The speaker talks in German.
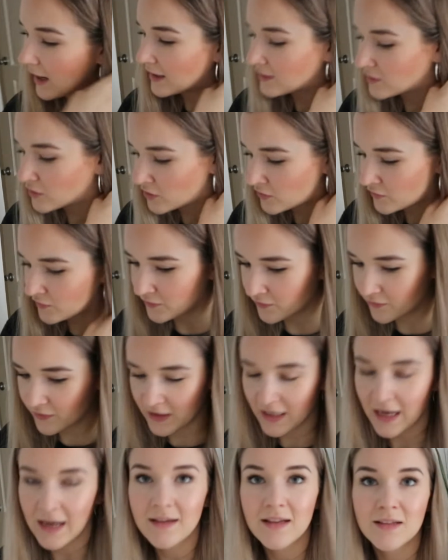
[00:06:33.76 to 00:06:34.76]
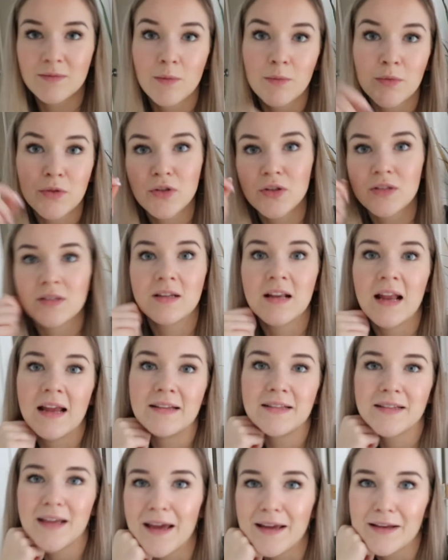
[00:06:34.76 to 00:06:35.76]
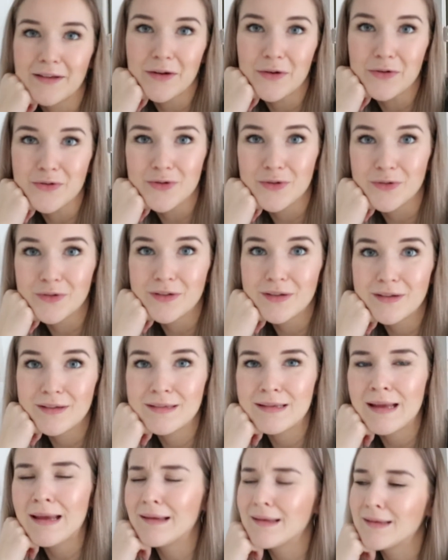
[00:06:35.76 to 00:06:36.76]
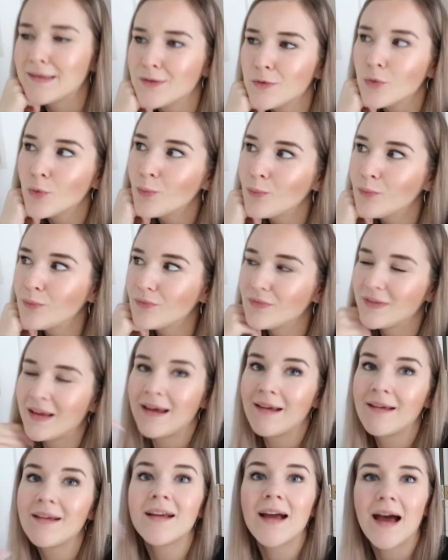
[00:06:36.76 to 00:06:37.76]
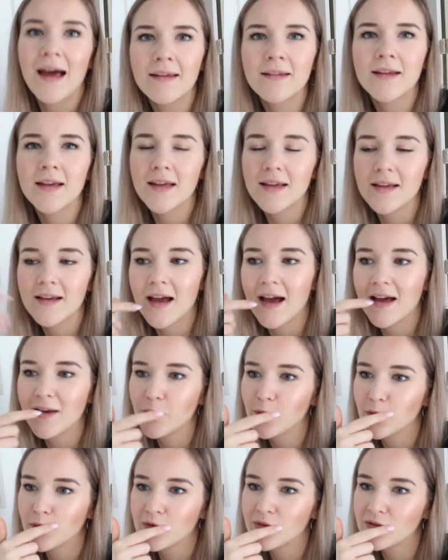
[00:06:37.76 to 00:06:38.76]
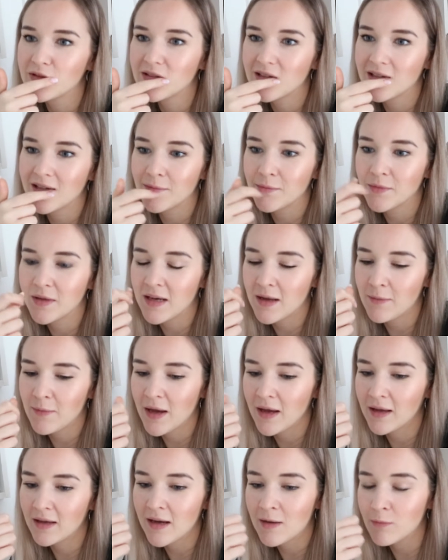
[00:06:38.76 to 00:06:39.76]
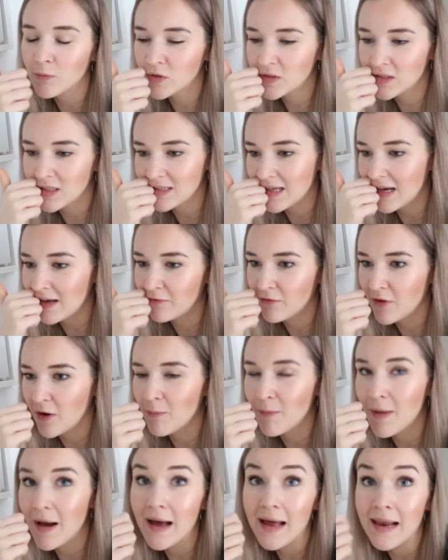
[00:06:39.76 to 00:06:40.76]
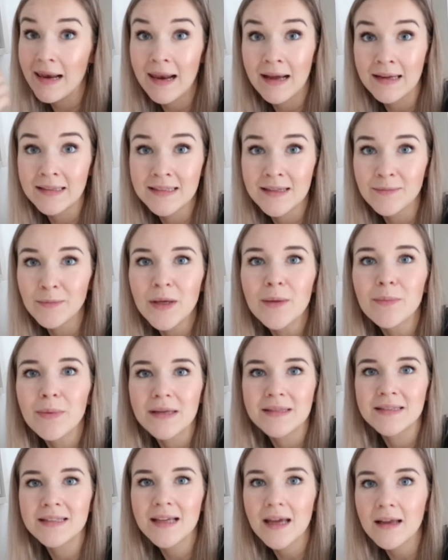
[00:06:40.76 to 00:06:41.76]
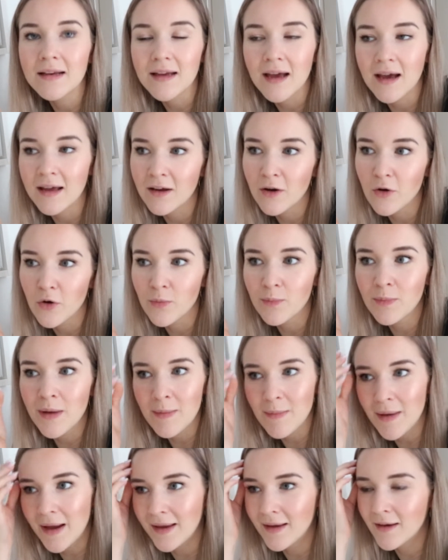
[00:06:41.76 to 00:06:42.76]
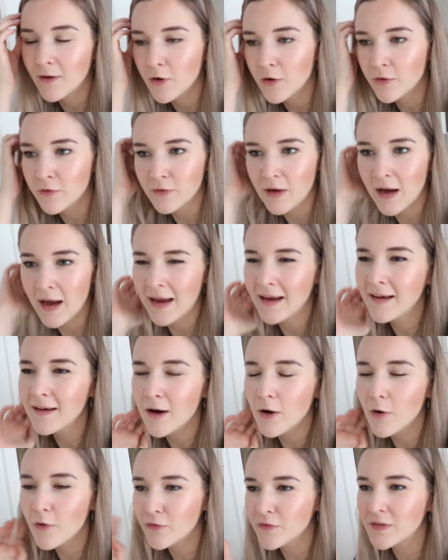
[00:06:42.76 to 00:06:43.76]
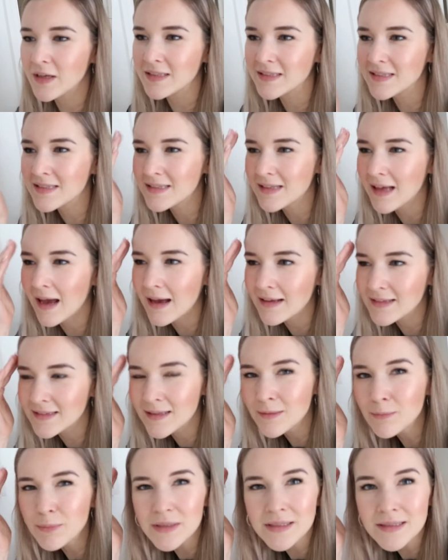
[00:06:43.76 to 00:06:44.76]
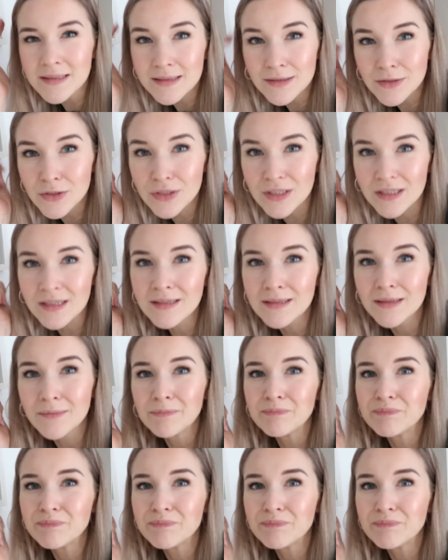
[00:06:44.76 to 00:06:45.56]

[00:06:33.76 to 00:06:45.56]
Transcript: Also ich finde halt, dass man mit solchen Kleinigkeiten auch schon, denke ich, ein Umdenken anregen kann und ähm, in Amerika muss das einfach mal langsam hier passieren, gerade auch beim Einkauf Einkaufen. Das ist der simpelste Schritt.